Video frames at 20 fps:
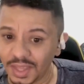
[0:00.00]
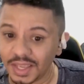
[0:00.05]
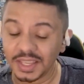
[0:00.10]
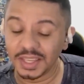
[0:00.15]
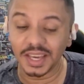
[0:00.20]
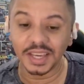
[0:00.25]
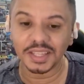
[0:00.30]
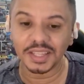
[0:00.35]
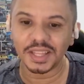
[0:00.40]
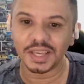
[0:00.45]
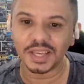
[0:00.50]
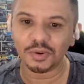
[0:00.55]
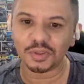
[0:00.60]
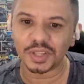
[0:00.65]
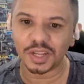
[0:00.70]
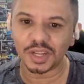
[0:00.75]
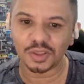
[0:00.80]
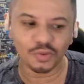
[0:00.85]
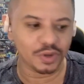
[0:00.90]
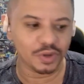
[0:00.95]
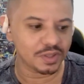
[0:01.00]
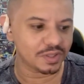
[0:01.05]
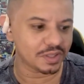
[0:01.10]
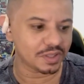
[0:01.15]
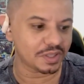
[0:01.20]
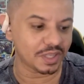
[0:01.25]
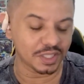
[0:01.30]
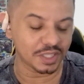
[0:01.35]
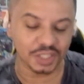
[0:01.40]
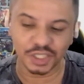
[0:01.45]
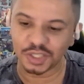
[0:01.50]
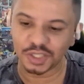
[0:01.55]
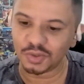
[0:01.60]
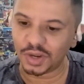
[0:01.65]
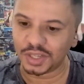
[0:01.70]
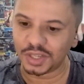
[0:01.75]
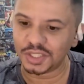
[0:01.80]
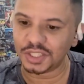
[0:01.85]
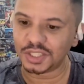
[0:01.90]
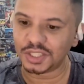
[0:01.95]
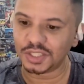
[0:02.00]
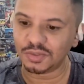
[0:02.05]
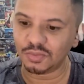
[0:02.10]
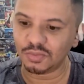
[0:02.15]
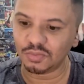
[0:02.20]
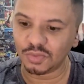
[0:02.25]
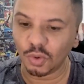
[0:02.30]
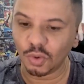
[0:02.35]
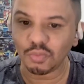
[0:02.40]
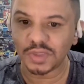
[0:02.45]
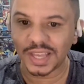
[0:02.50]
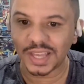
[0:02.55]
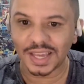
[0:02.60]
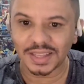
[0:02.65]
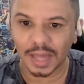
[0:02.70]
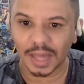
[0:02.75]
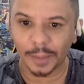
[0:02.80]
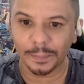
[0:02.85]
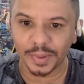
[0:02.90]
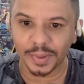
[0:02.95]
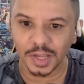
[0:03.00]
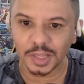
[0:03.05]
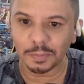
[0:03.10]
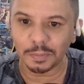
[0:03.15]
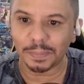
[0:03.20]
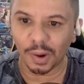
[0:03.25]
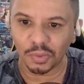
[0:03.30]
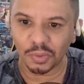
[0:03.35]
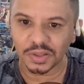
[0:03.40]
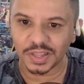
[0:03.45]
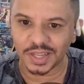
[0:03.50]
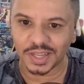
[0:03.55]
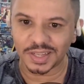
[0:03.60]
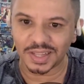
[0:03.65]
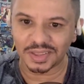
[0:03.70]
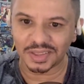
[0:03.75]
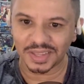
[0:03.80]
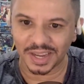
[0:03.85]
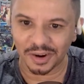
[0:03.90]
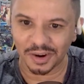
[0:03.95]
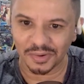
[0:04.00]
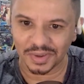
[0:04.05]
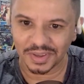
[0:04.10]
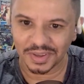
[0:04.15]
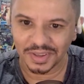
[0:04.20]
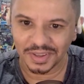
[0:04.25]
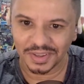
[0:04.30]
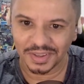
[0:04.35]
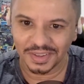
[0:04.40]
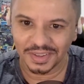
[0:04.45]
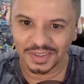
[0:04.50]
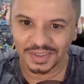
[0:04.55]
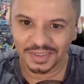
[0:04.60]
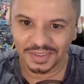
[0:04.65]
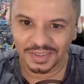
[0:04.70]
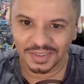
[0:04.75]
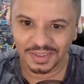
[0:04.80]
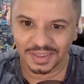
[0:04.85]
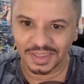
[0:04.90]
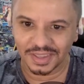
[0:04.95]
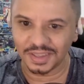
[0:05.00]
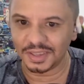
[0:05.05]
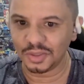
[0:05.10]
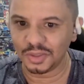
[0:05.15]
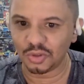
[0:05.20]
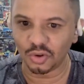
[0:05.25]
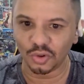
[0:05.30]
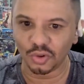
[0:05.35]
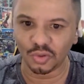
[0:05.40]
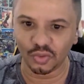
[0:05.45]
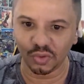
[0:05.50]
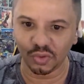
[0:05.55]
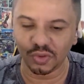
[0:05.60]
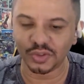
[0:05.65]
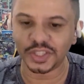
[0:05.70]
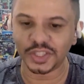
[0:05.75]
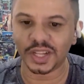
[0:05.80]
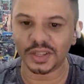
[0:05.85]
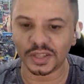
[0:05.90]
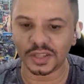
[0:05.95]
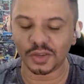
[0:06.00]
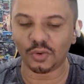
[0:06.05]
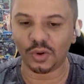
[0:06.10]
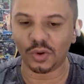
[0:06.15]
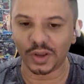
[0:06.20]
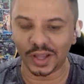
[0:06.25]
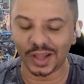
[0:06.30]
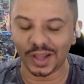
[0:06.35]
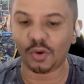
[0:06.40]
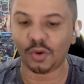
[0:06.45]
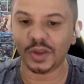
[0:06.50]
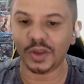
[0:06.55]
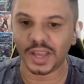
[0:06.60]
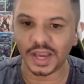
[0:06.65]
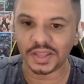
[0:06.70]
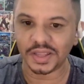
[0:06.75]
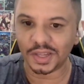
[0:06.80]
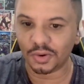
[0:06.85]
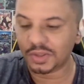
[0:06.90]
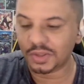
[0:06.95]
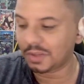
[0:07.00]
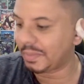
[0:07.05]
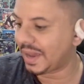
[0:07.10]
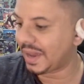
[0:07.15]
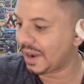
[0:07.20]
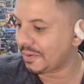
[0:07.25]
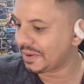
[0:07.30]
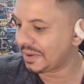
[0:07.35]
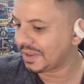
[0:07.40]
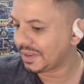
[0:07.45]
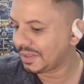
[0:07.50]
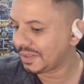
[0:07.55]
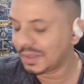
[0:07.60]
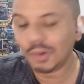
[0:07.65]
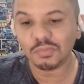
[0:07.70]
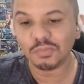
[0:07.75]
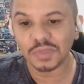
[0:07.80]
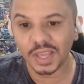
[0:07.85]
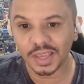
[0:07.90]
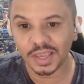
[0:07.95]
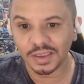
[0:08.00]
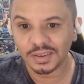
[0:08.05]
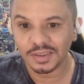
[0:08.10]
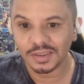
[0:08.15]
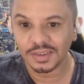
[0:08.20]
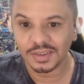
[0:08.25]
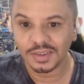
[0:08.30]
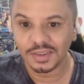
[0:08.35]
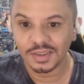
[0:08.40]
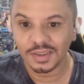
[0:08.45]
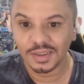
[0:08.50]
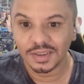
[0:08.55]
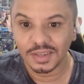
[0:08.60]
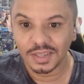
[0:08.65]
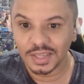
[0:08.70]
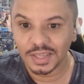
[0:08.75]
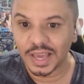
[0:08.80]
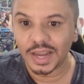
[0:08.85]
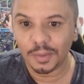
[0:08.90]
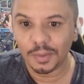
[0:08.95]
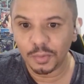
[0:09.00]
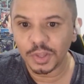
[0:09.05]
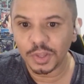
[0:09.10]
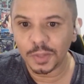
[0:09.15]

e aí tem outras coisas, assim, a gente não, a gente não, não tem a, a principal cena da Terry, que introduz onde ela, se, ela conhece a Rosemary, não tem. E era muito